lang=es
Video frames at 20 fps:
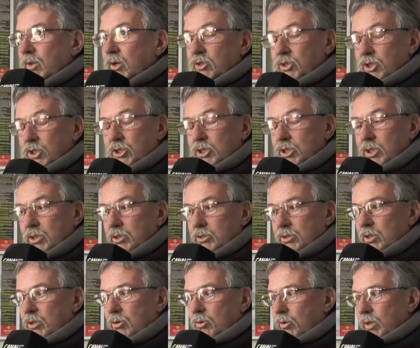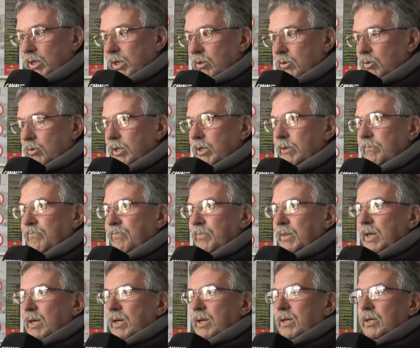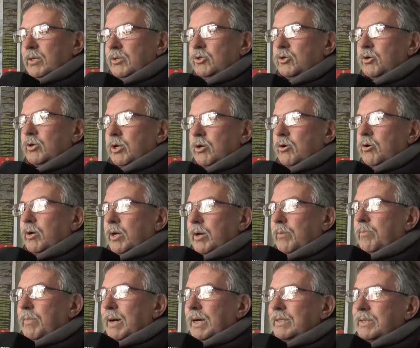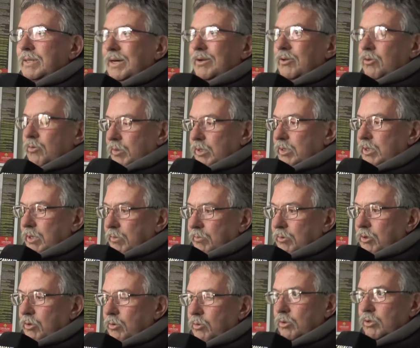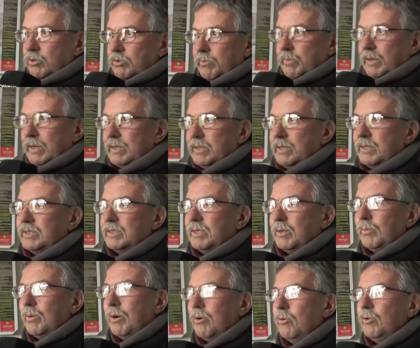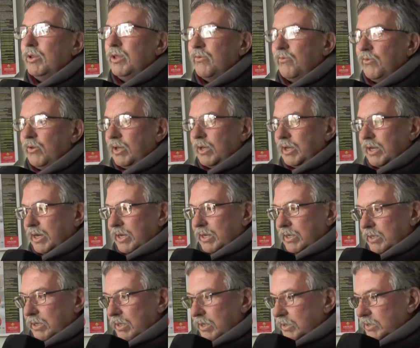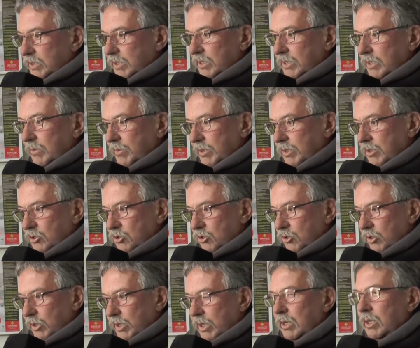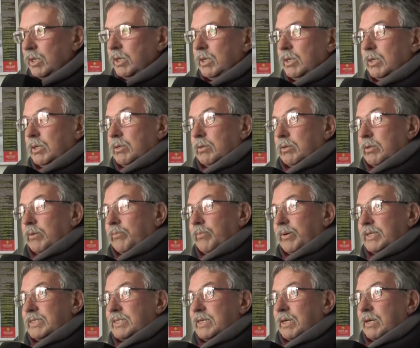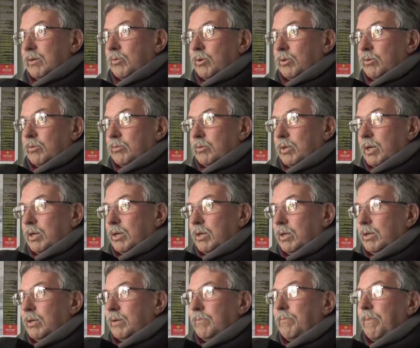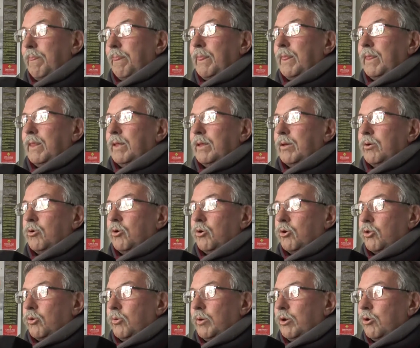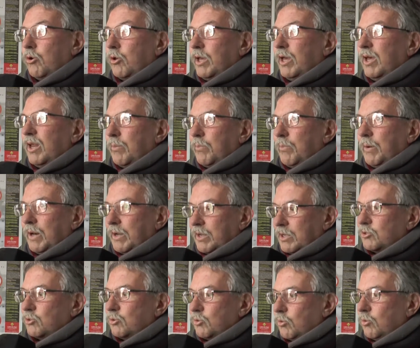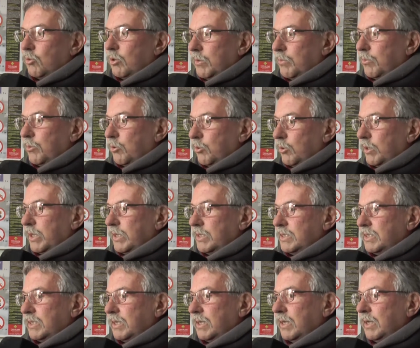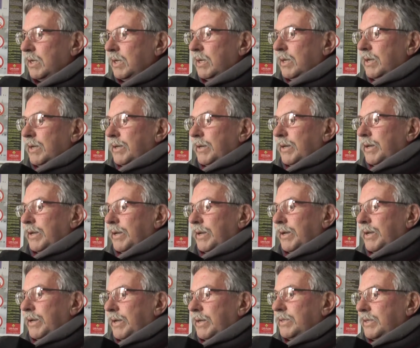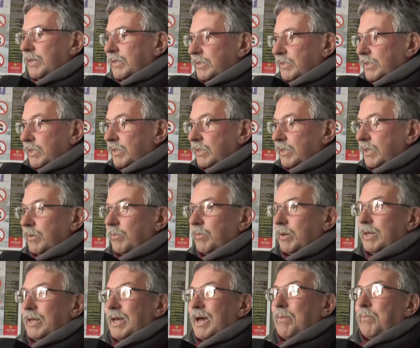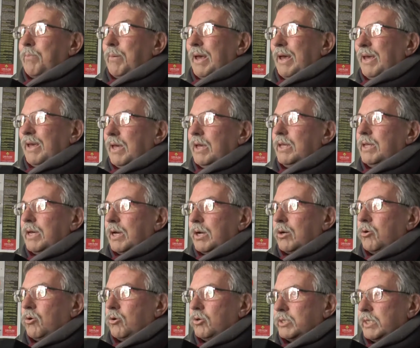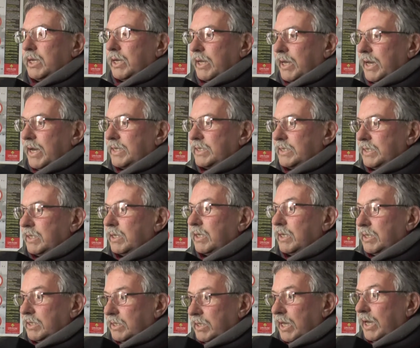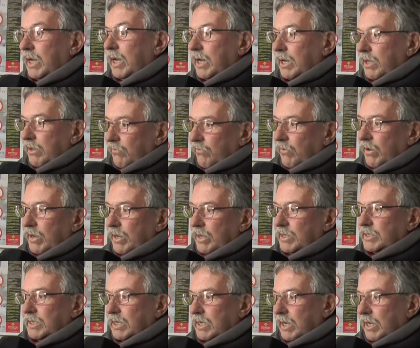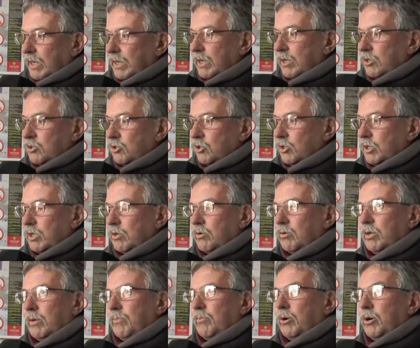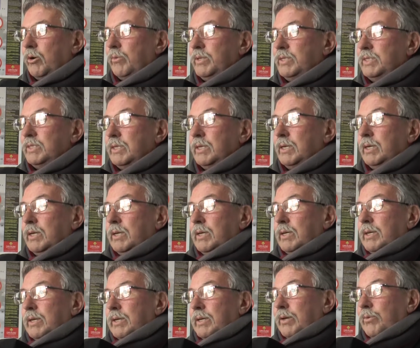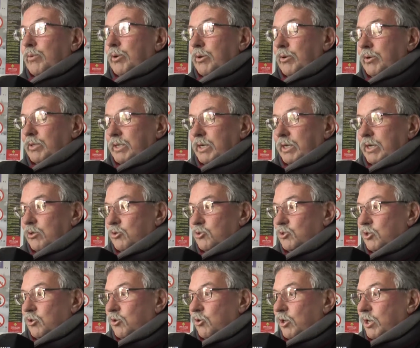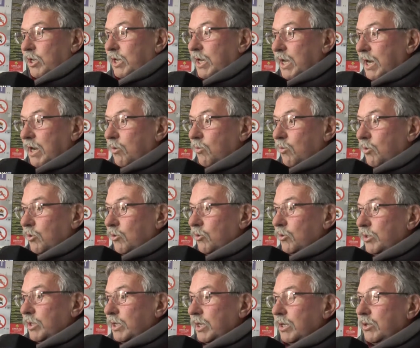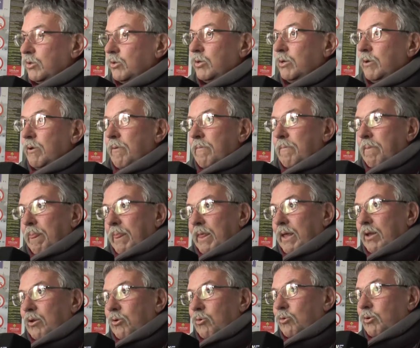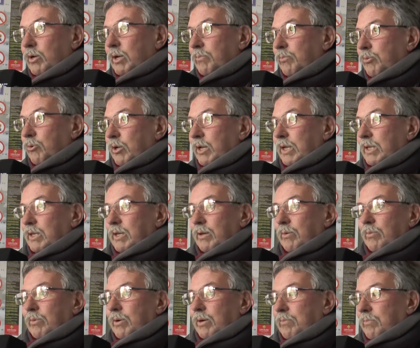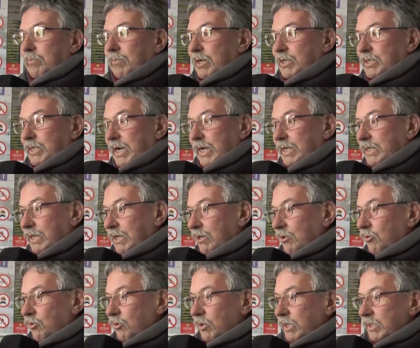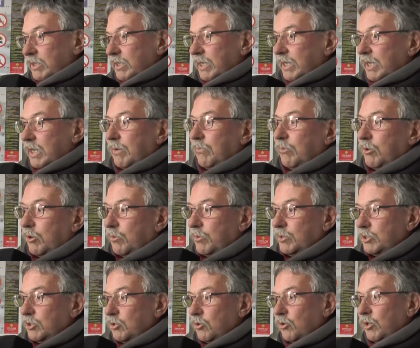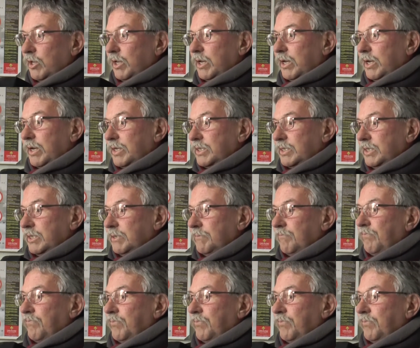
Sí, sí, sin lugar a duda. Yo creo que más tarde o más temprano, vuelvo a repetir, se va a unificar el sistema nacional. Lo que pasa es que, bueno, hay, eh, Córdoba no quiere perder su jurisprudencia eh, en este sistema y hay pequeñas cosas que hacen que tenga diferencia el carnet nacional con la provincia y, bueno, hasta que no se logren acuerdo entre ellos y Luque, por ende, va arrastrado hasta que la provincia nos diga que sí.